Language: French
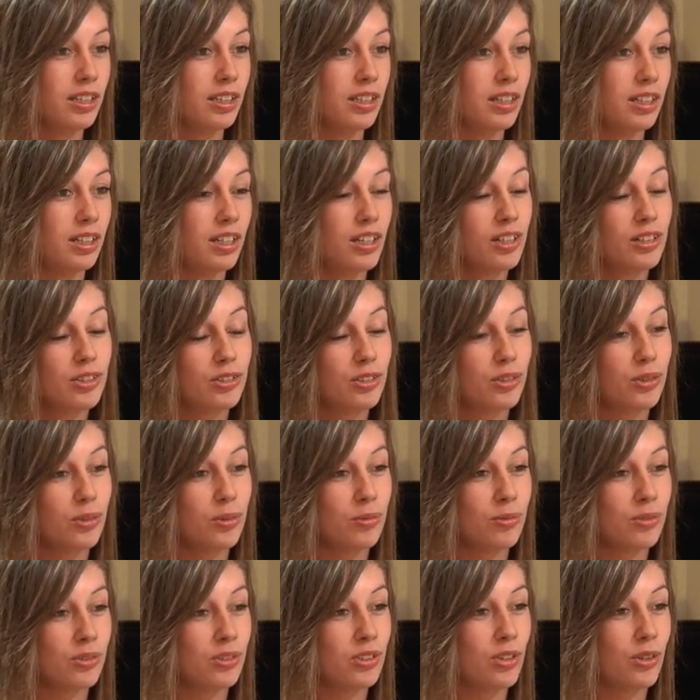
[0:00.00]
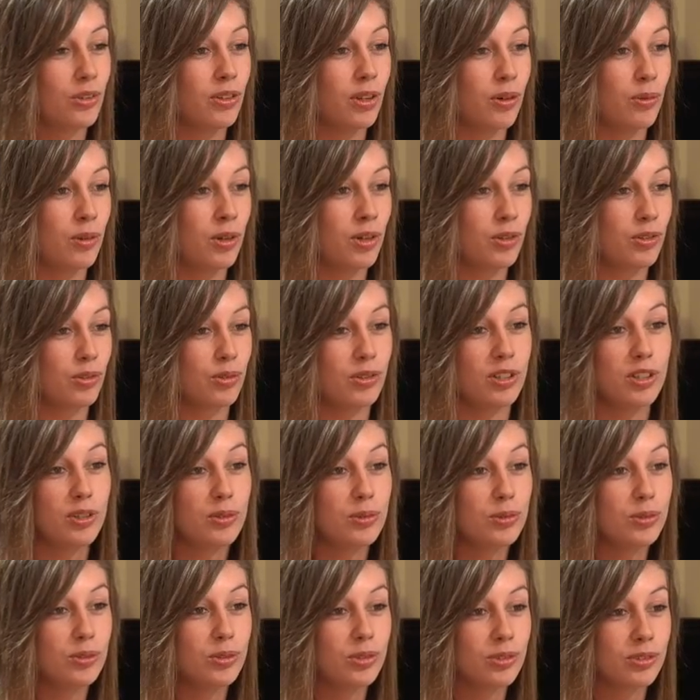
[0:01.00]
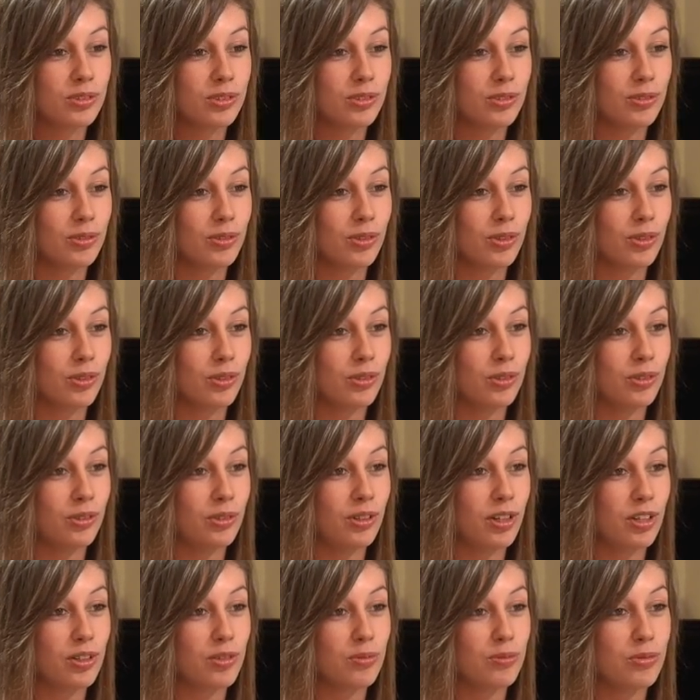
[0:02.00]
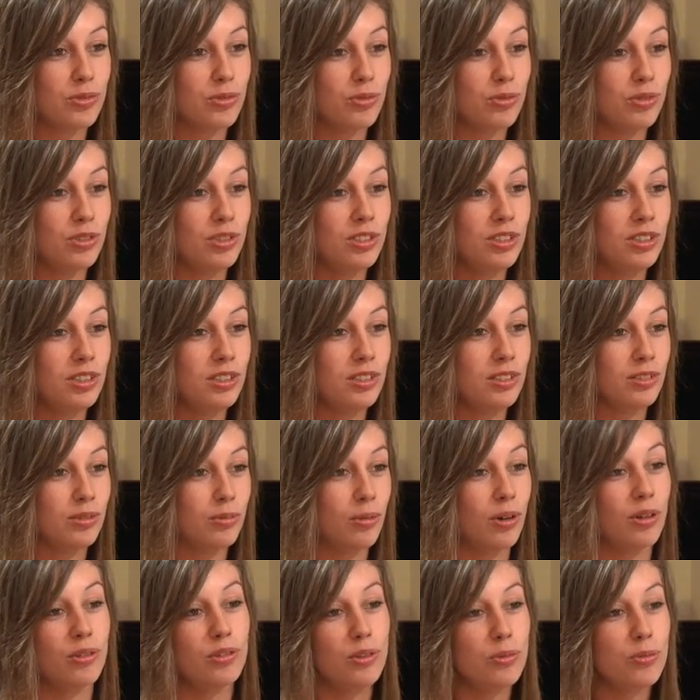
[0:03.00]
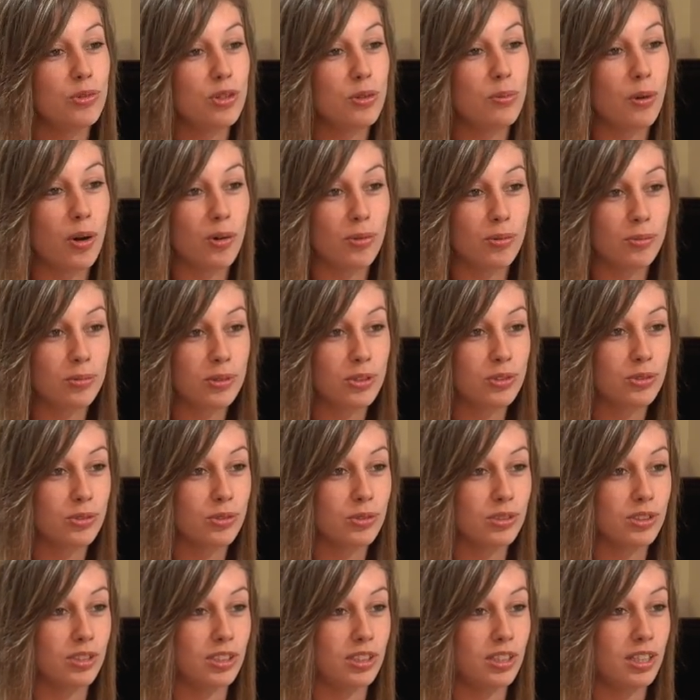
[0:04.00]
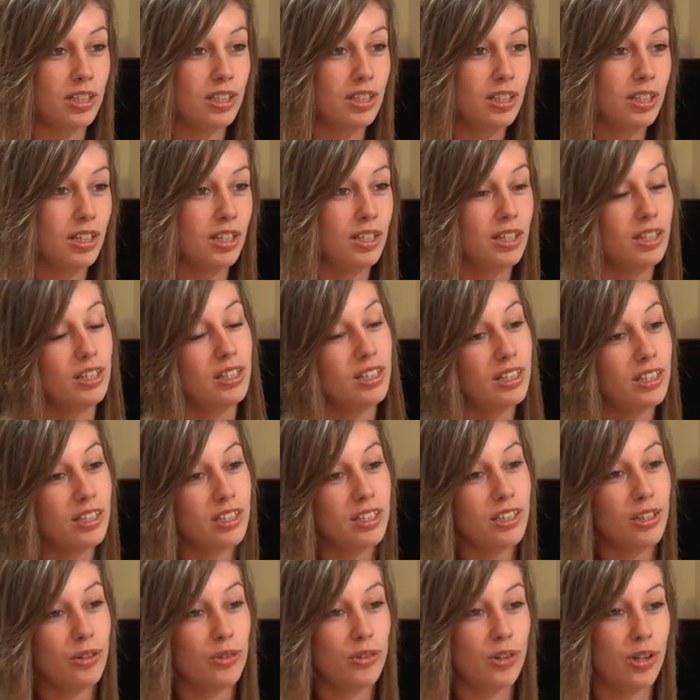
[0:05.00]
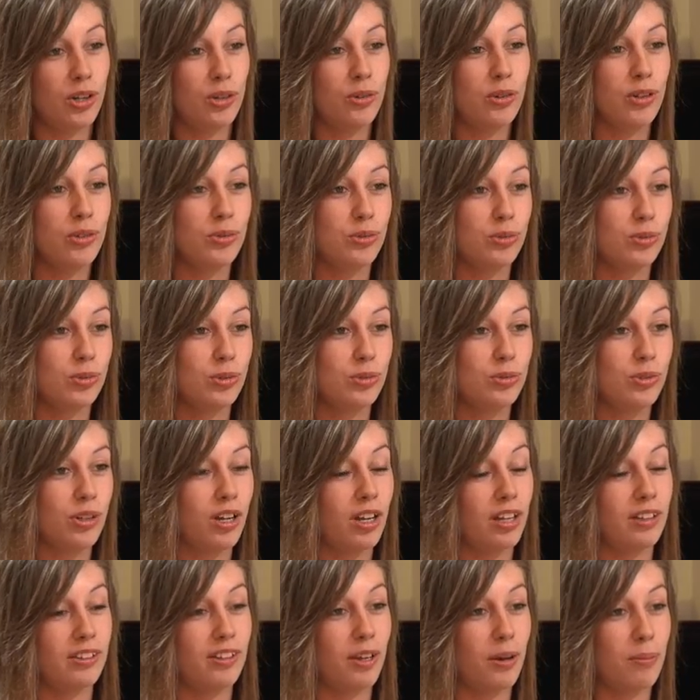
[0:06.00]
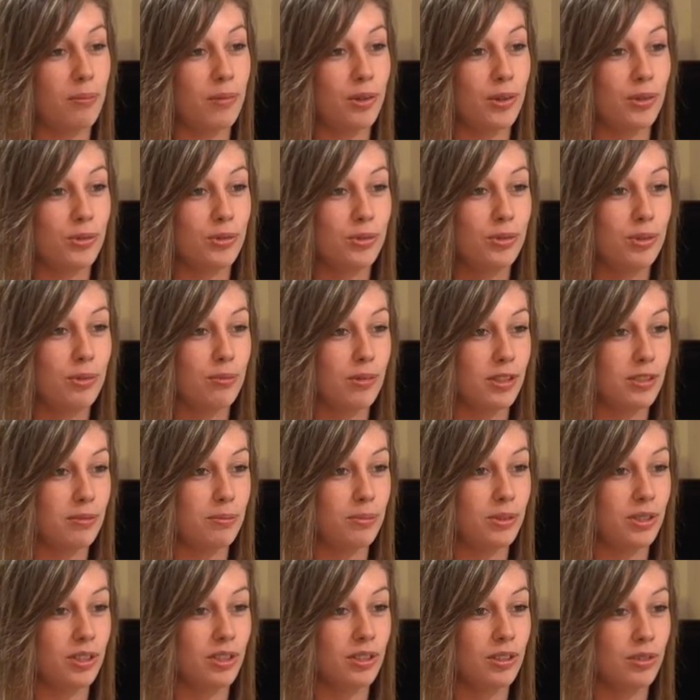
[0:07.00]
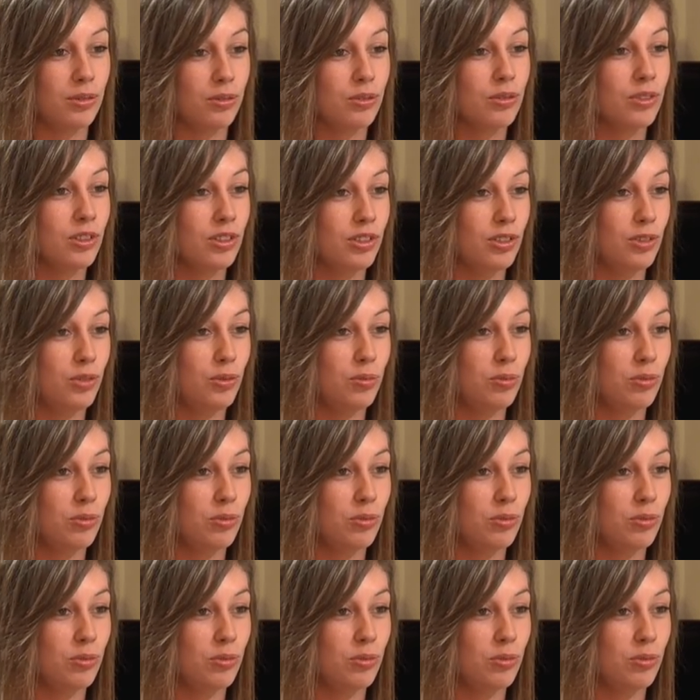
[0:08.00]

Et là, j'ai commencé à en avoir sur les coudes. Donc euh, là, je me suis dit, bah, au début, j'ai pas compris ce que c'était. Et en allant à nouveau voir un dermatologue, il m'a expliqué que c'était du